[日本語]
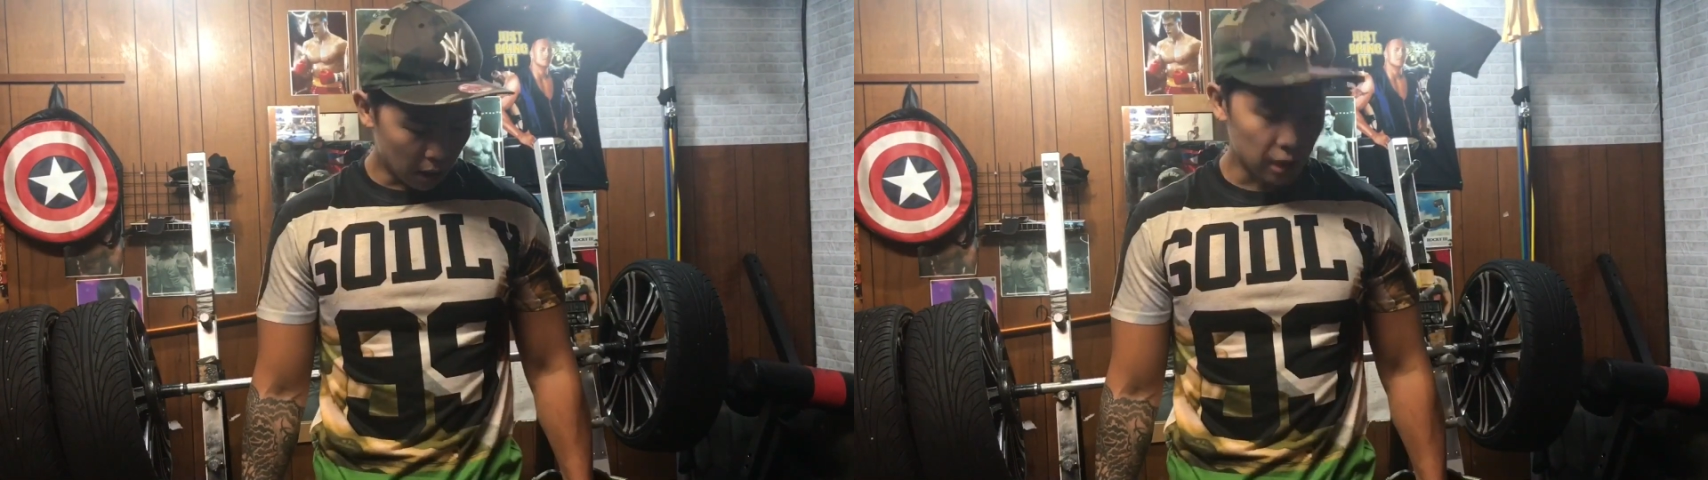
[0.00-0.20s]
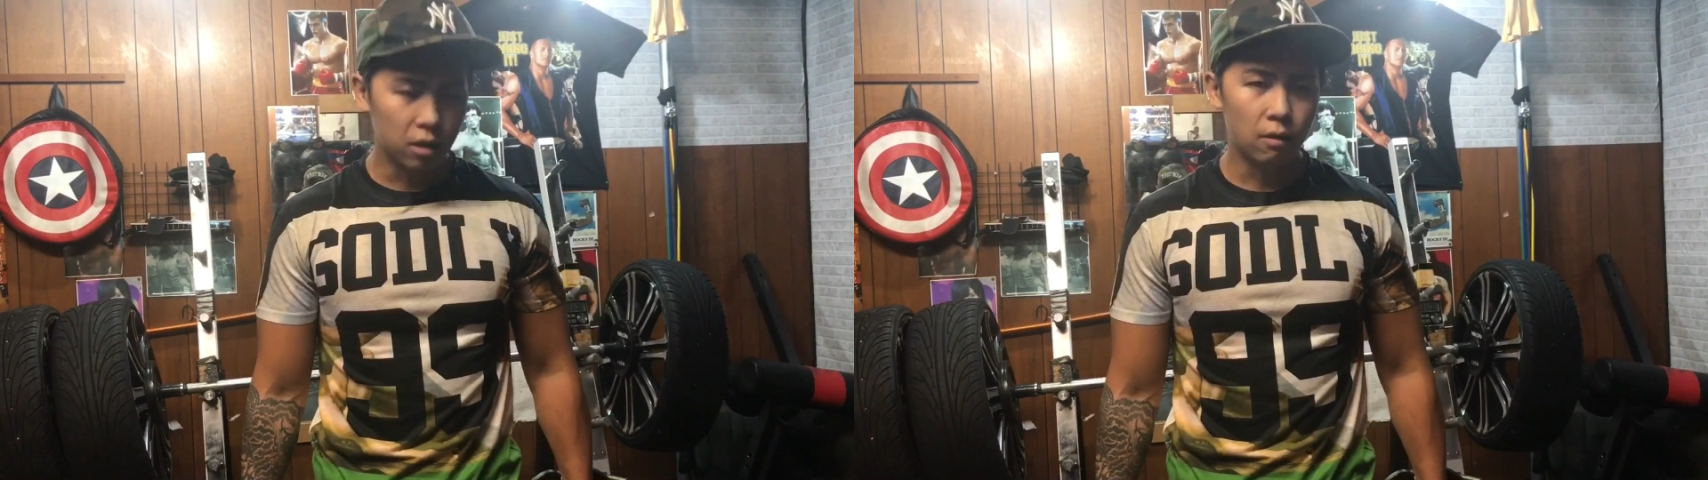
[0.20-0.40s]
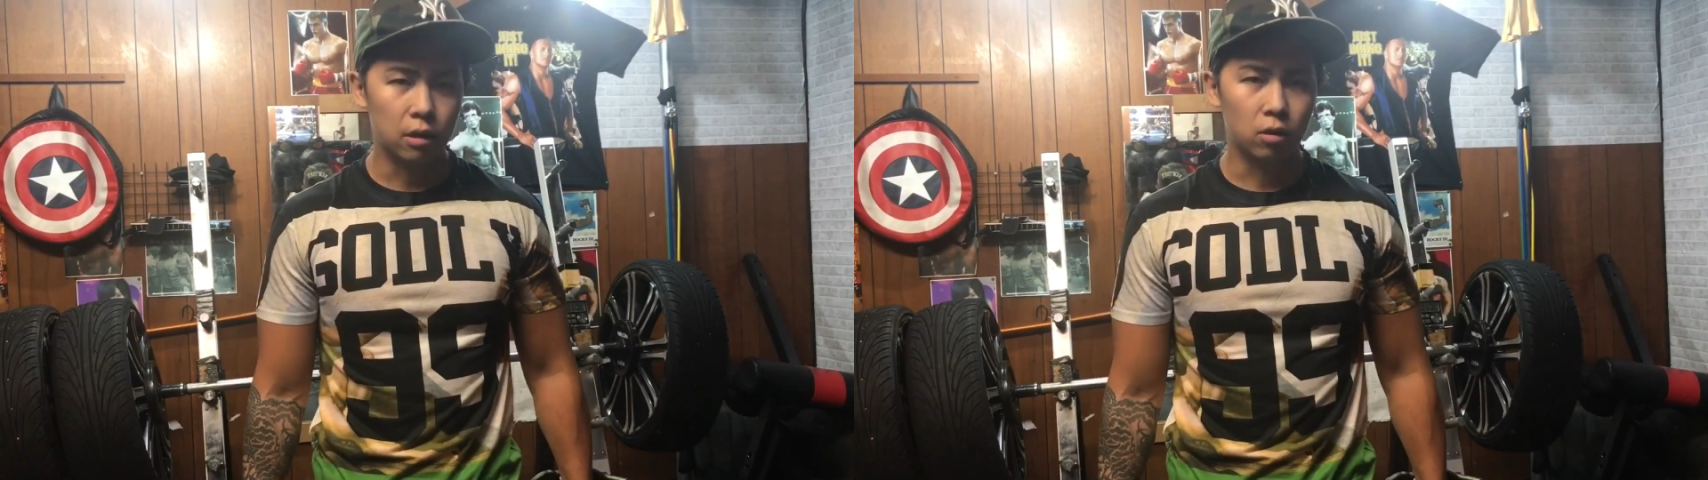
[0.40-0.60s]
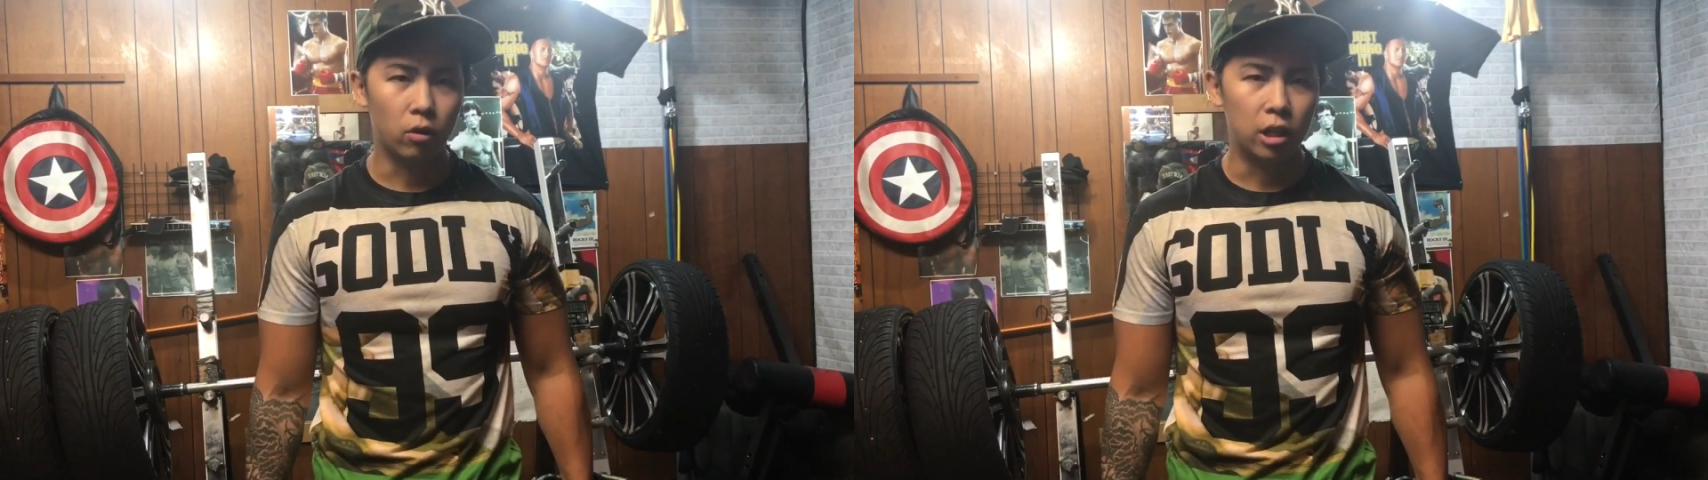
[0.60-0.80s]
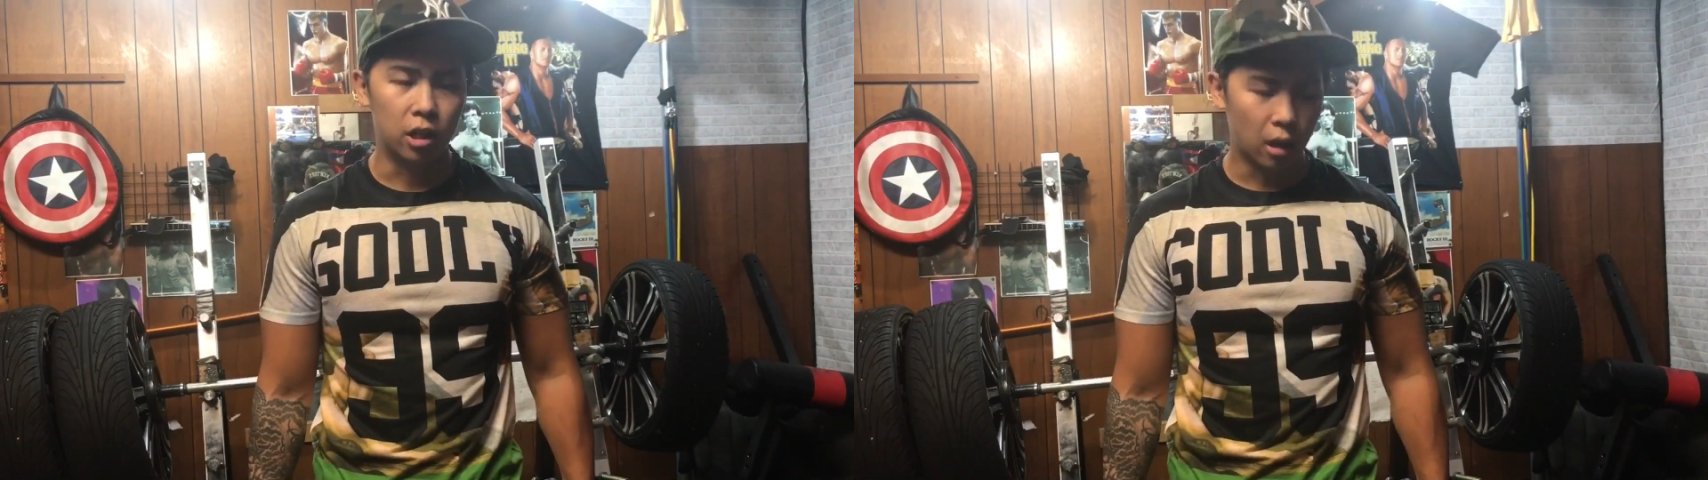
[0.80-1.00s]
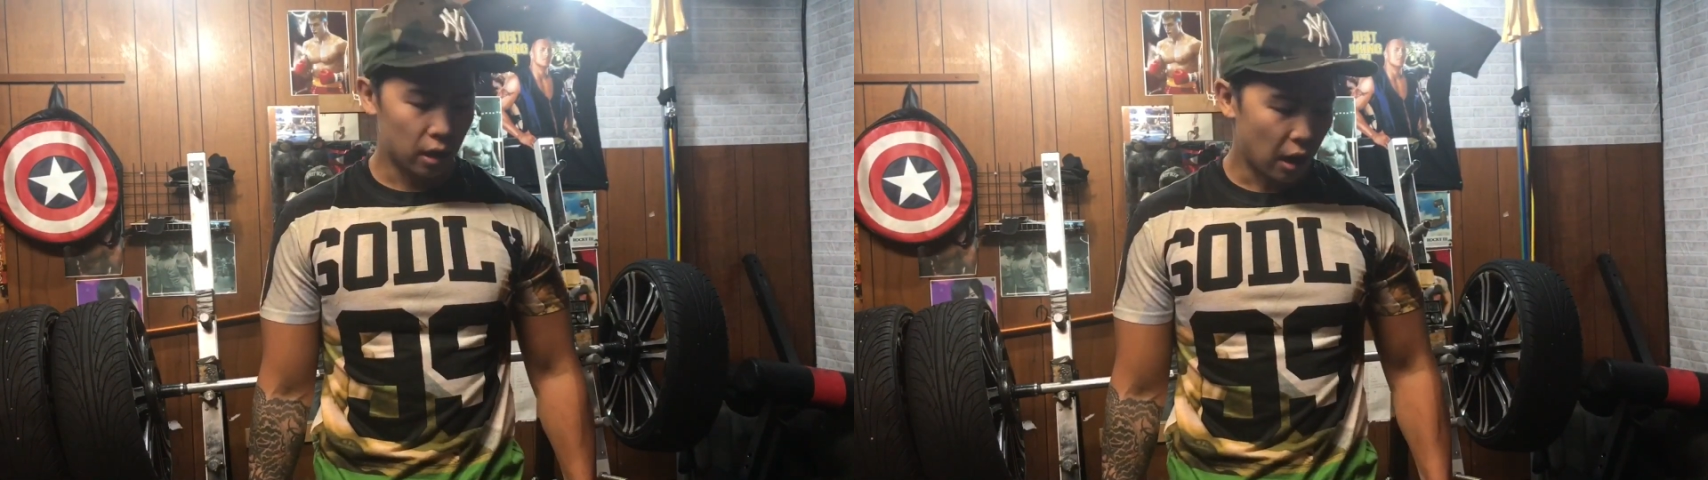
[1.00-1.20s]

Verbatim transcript: 方にはすごい必